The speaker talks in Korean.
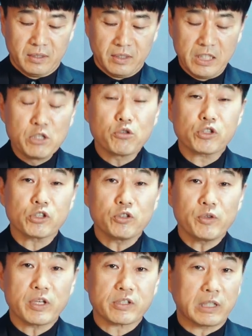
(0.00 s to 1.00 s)
이웃을
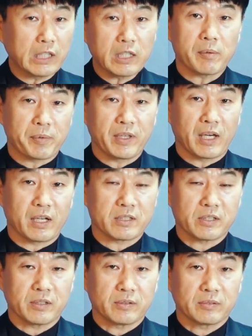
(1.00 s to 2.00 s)
위해서 하나님 앞에
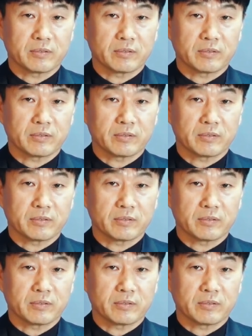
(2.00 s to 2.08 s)
나가세요.